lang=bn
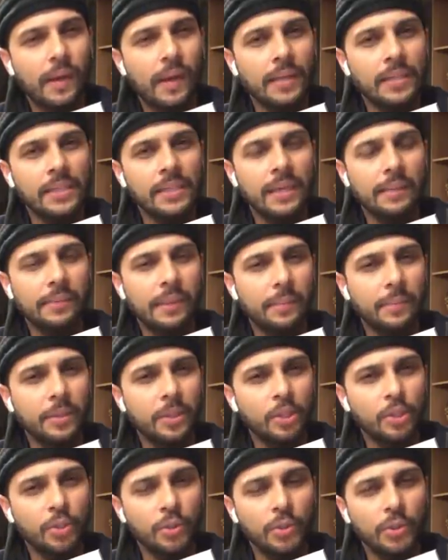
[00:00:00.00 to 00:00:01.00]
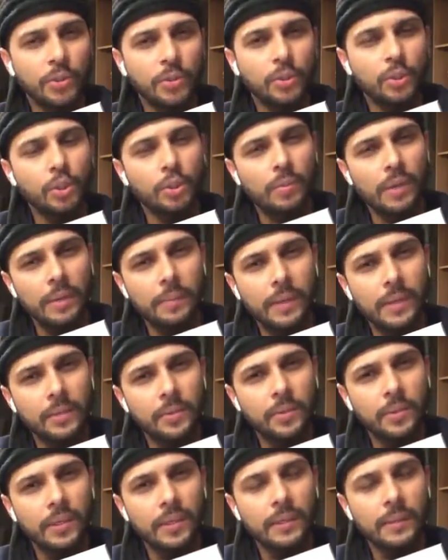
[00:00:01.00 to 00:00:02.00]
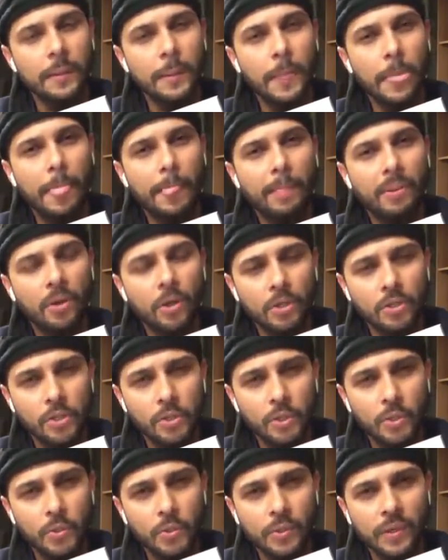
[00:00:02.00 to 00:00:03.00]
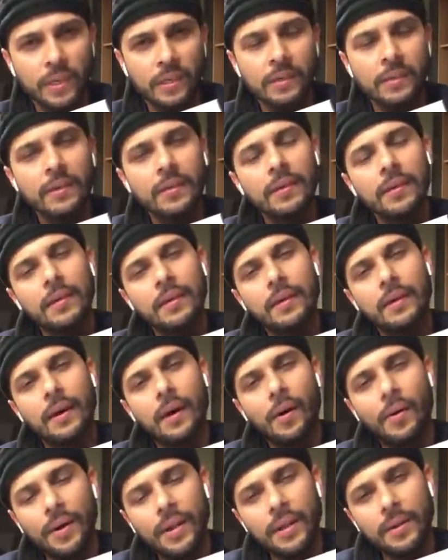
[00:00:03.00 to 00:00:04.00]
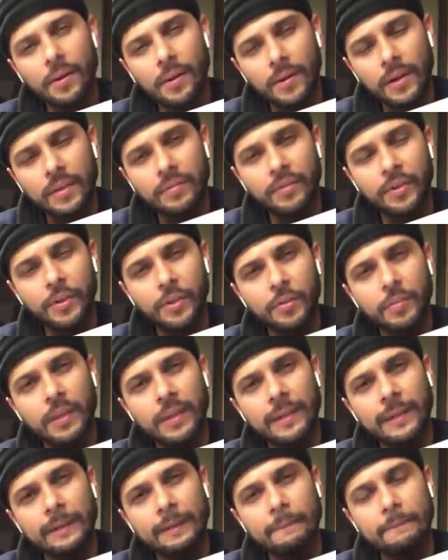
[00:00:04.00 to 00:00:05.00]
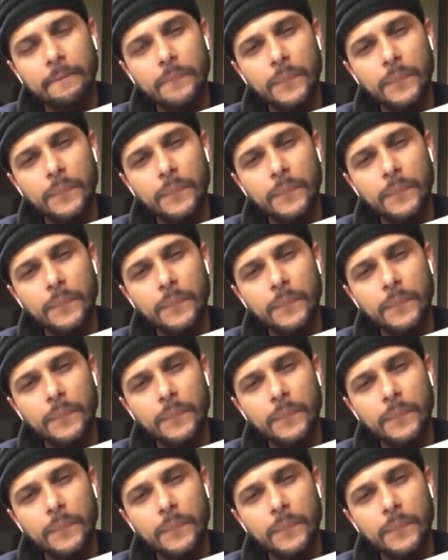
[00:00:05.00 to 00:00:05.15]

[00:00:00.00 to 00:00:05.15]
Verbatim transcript: আজকে আমি আপনাদের জন্য সময় বার করে কষ্ট করে অনেক অনেক ভিডিও বানাই